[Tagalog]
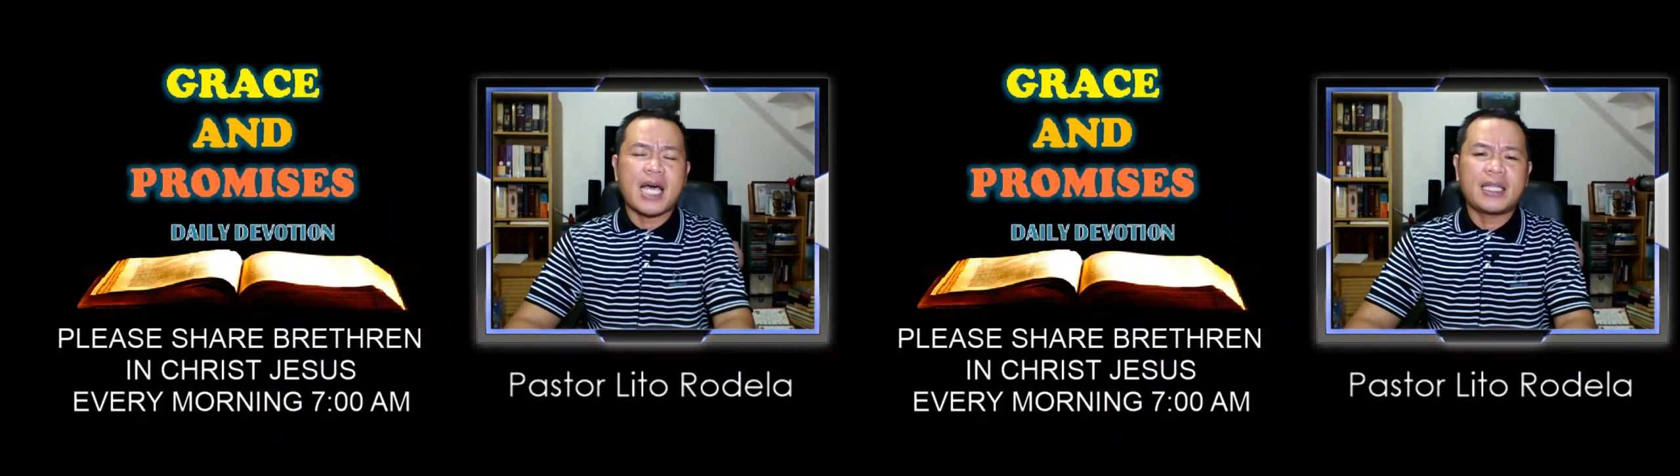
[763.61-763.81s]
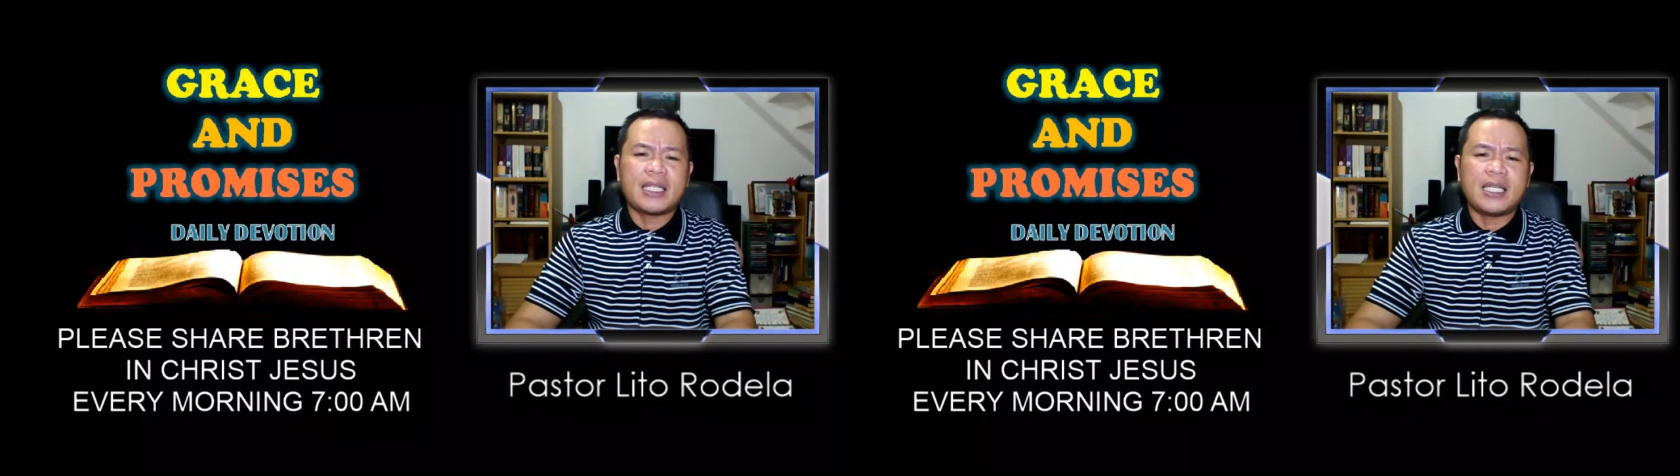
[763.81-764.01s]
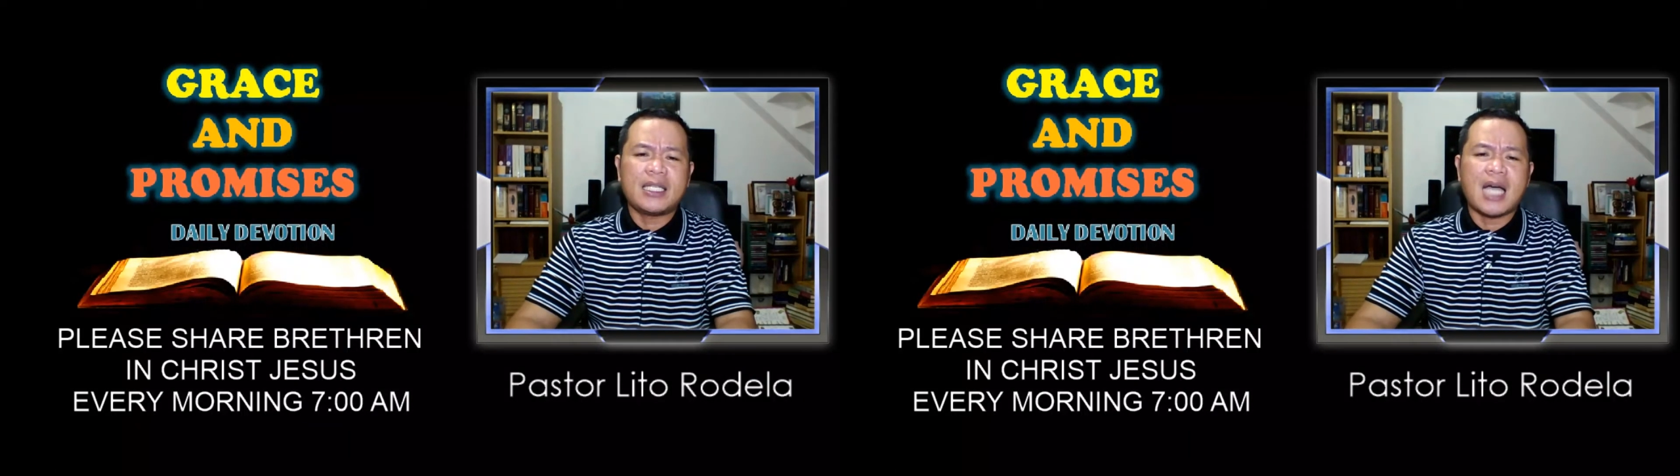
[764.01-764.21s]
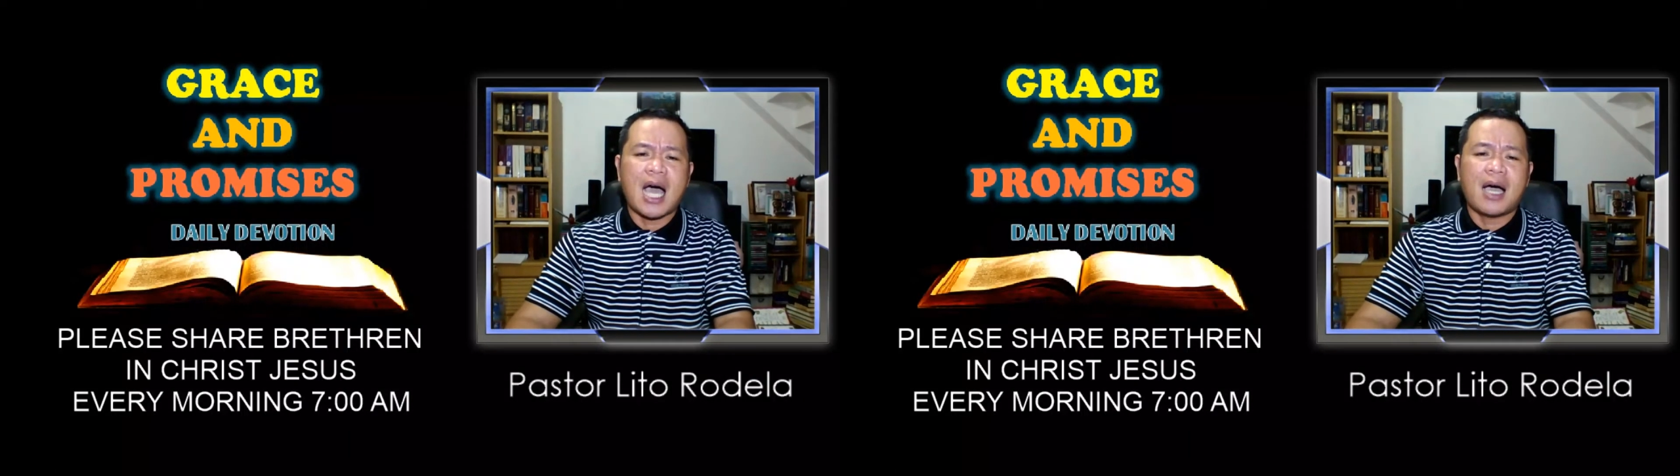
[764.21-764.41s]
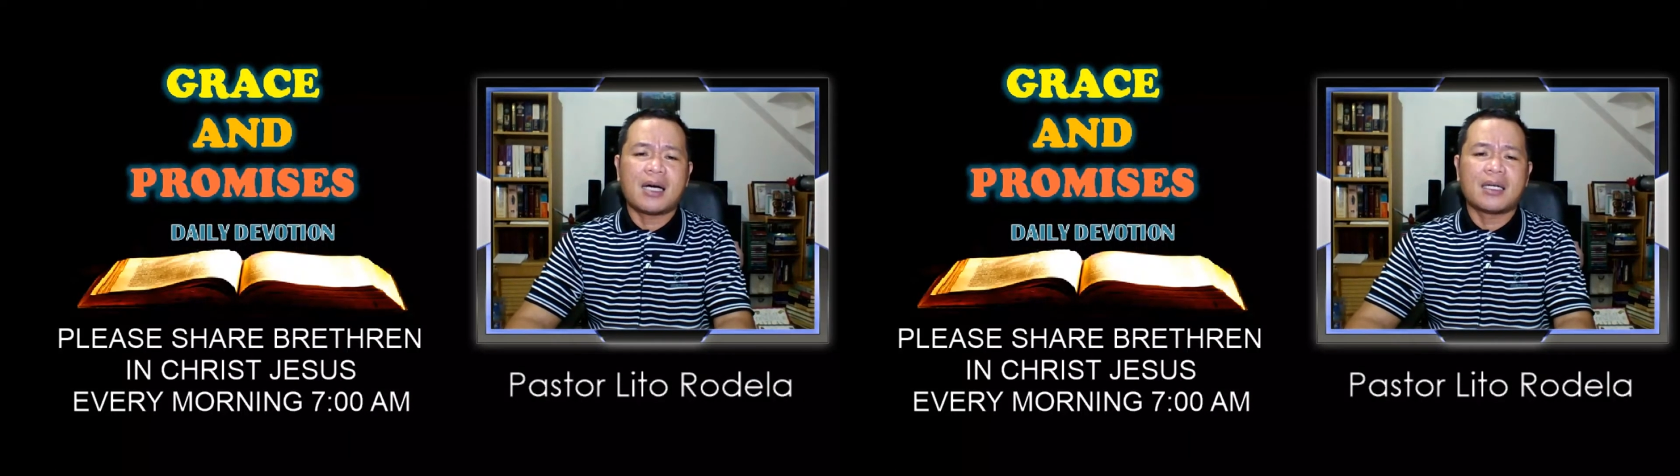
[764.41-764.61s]
natin
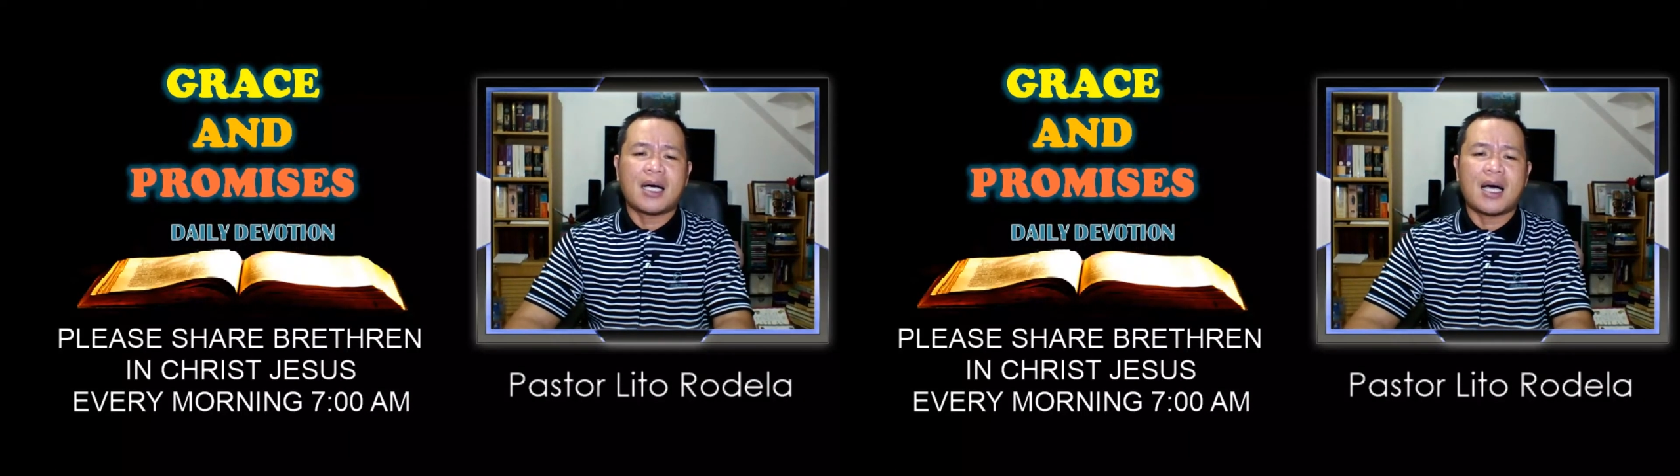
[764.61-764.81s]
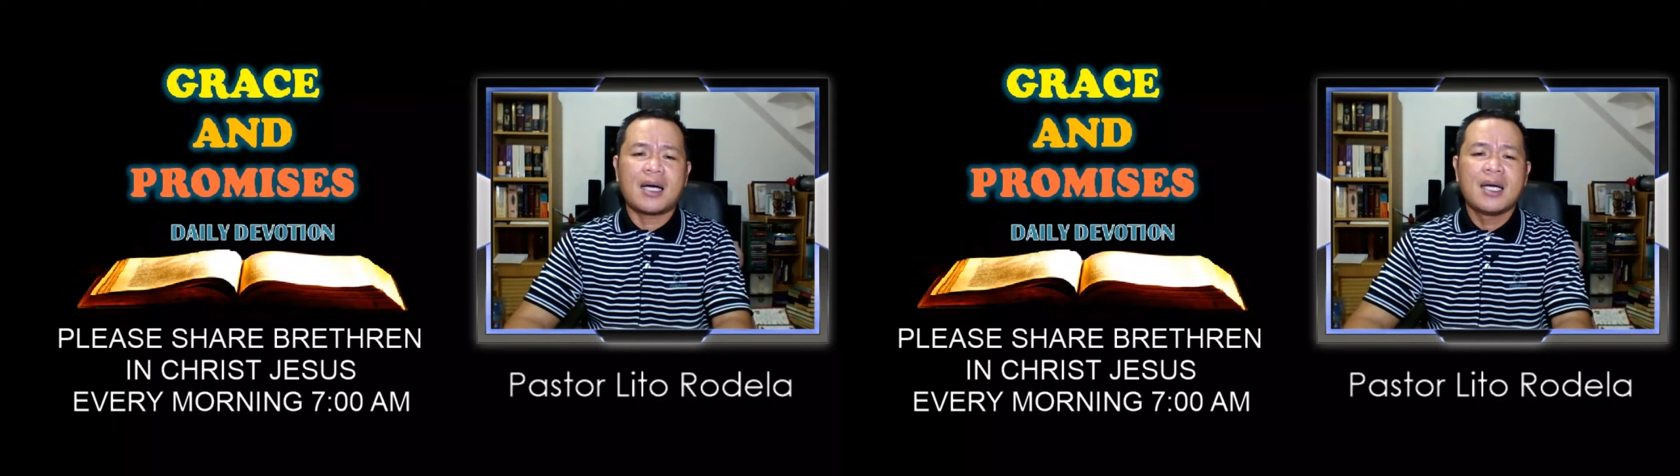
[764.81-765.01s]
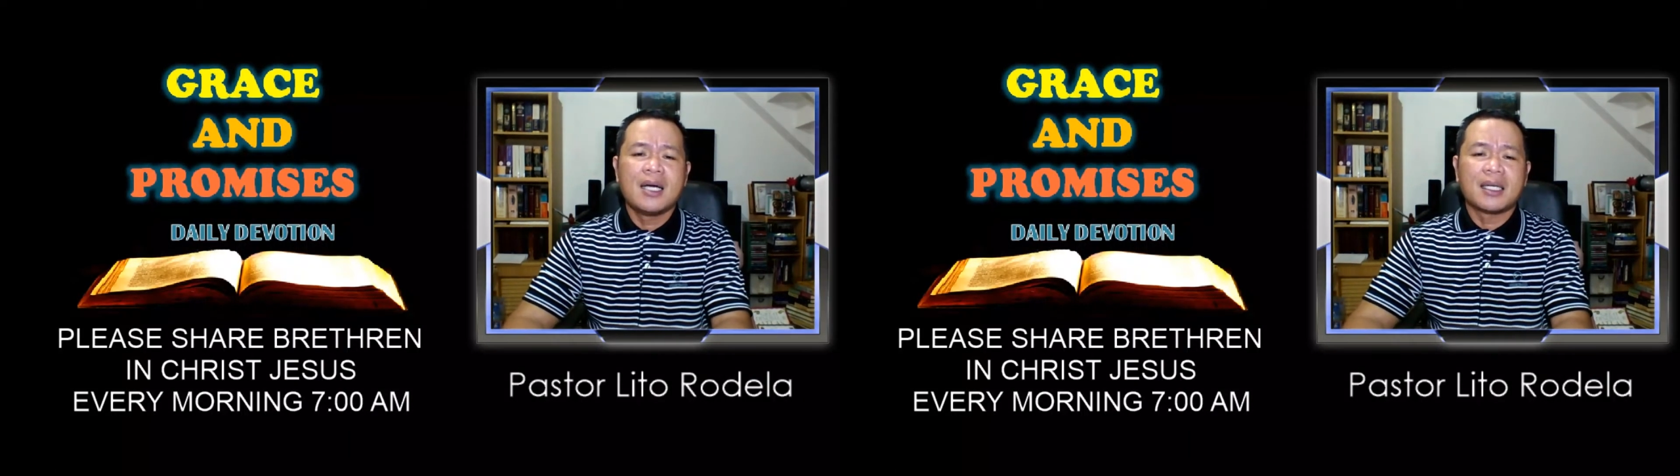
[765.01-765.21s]
ang uh,